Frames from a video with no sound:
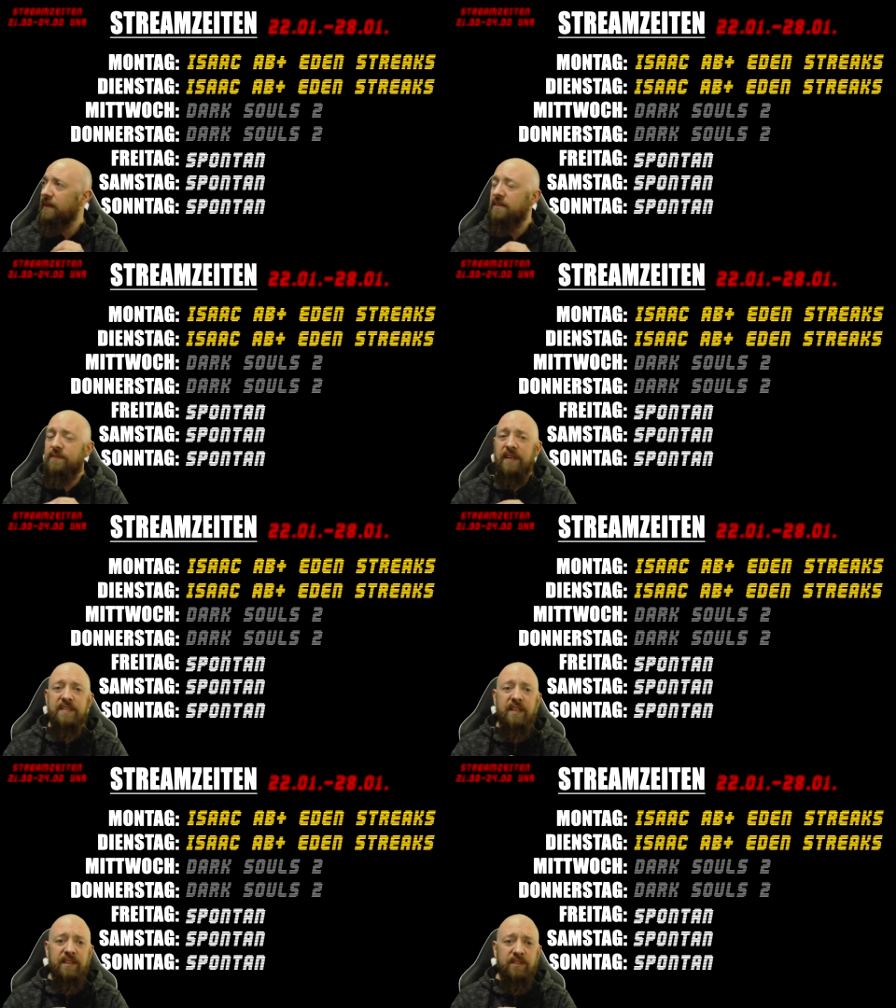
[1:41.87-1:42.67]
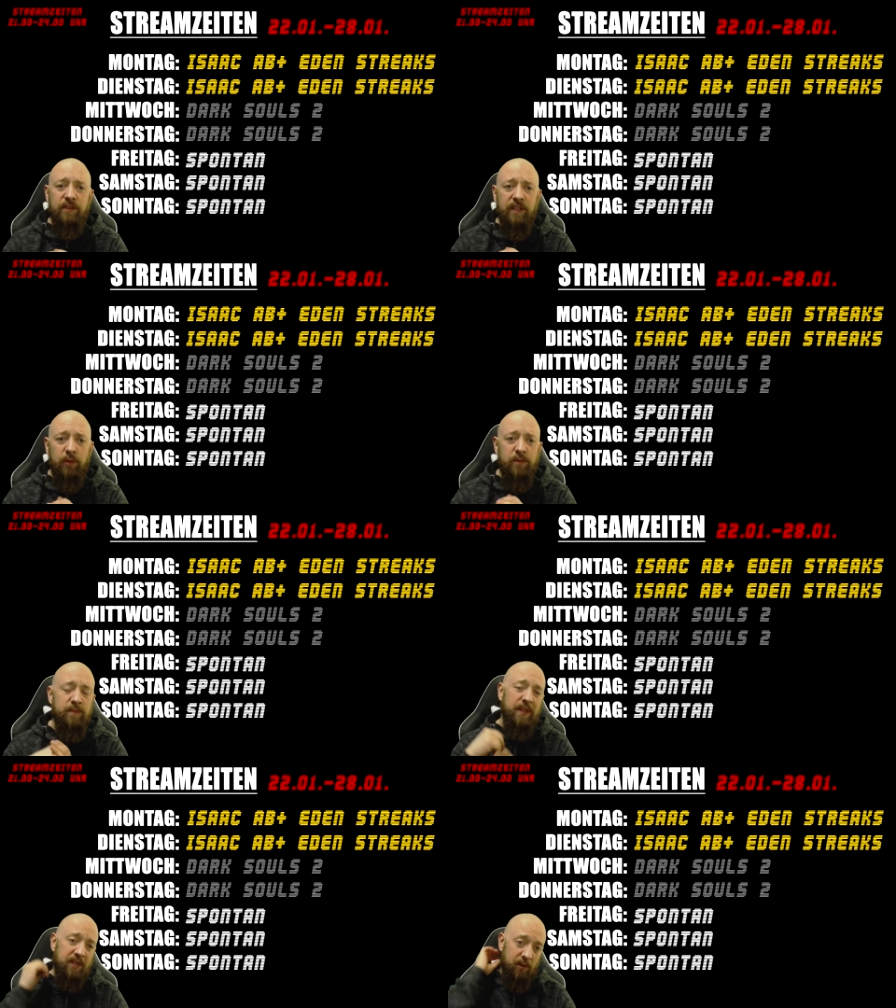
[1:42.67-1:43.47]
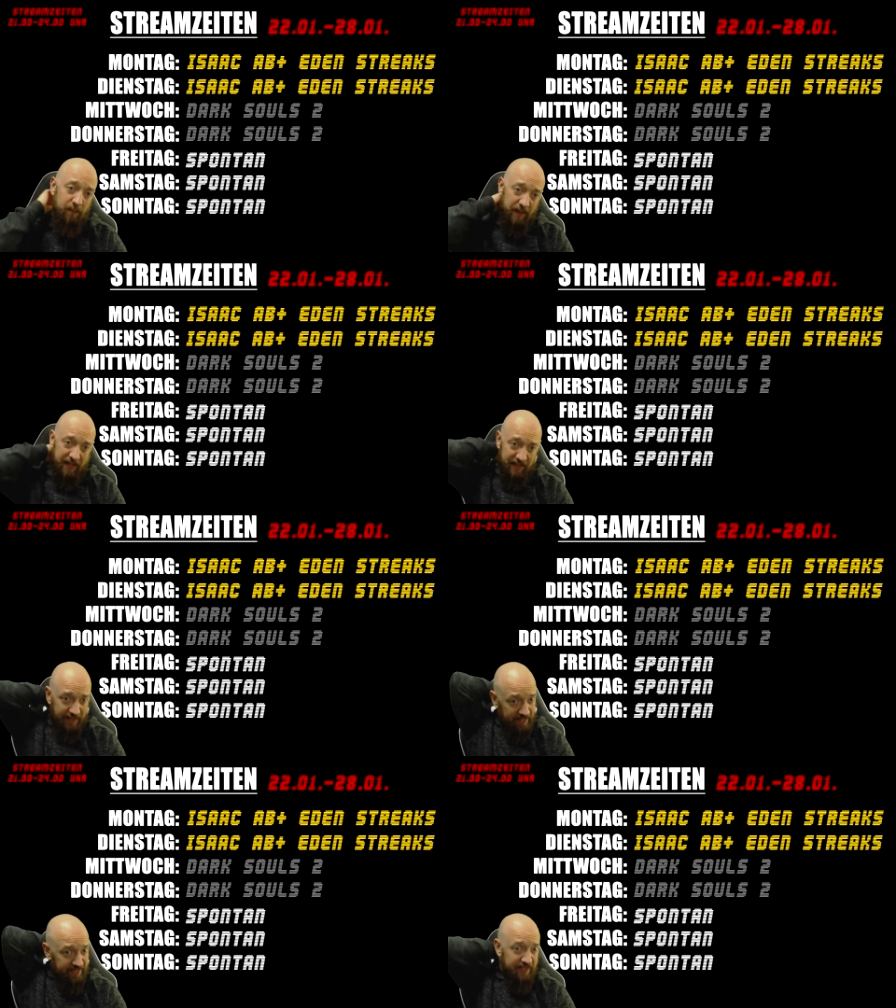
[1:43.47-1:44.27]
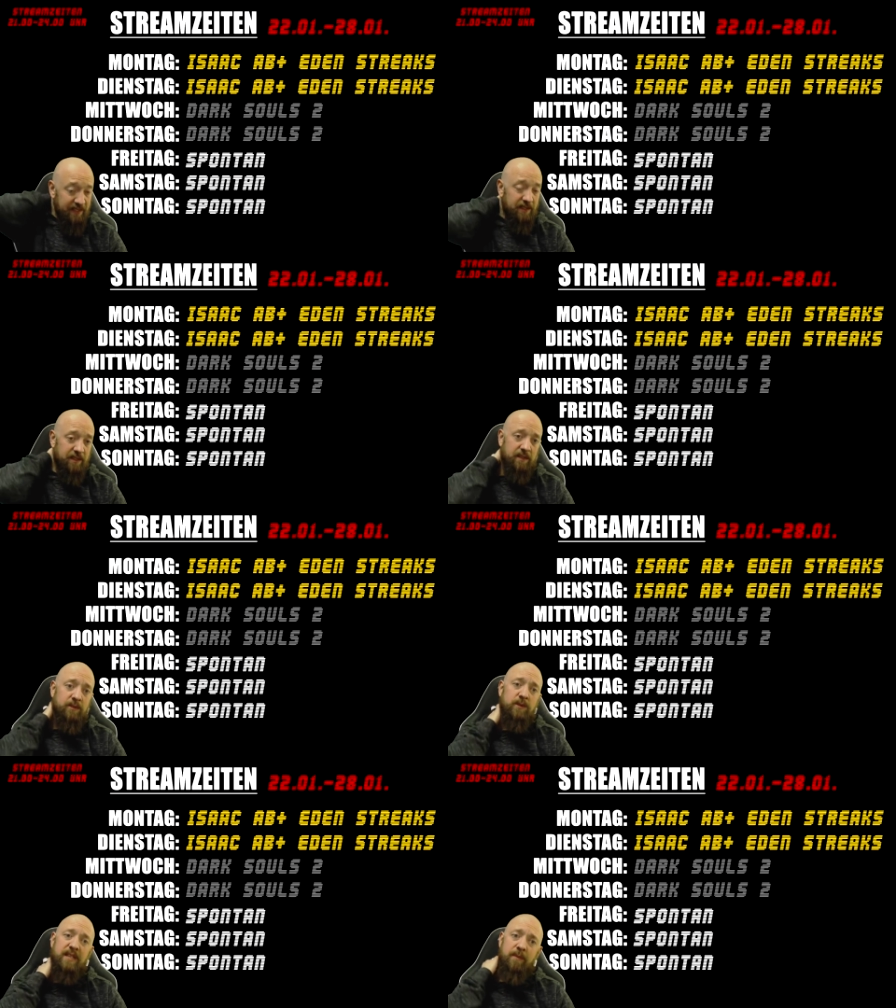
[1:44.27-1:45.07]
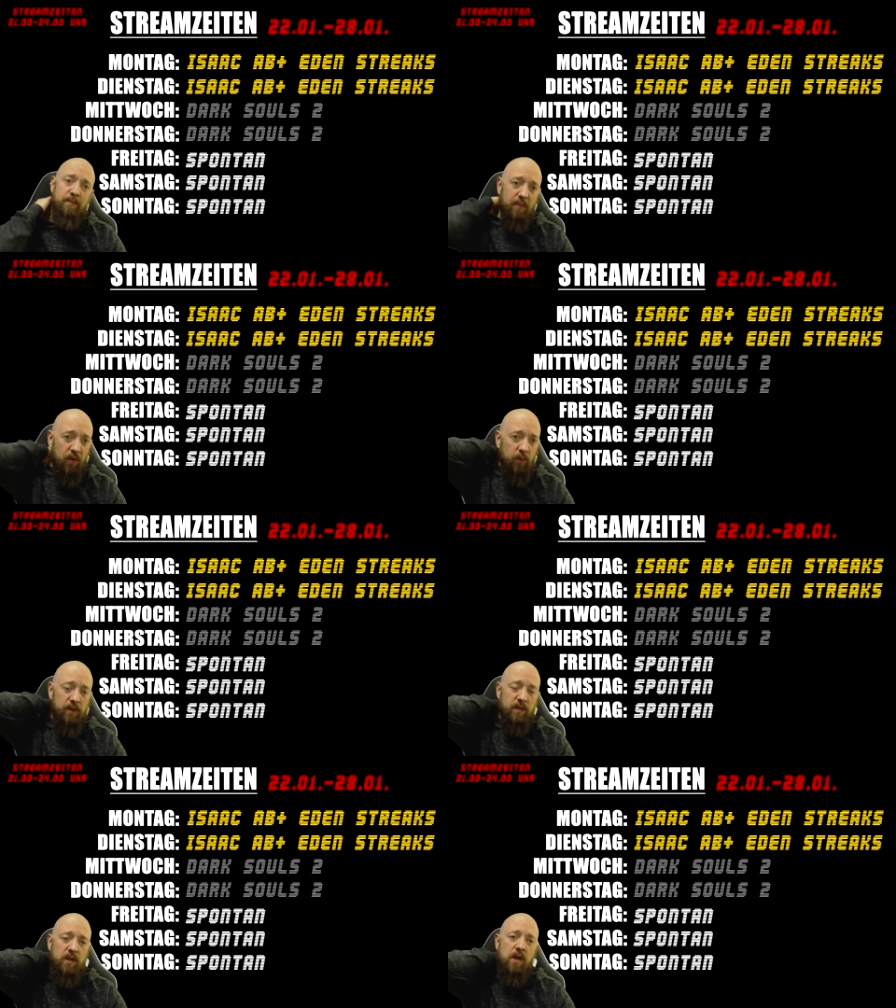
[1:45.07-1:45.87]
Ich weiß allerdings noch nicht, ob ich mir einen kompletten Rechner zusammenbaue,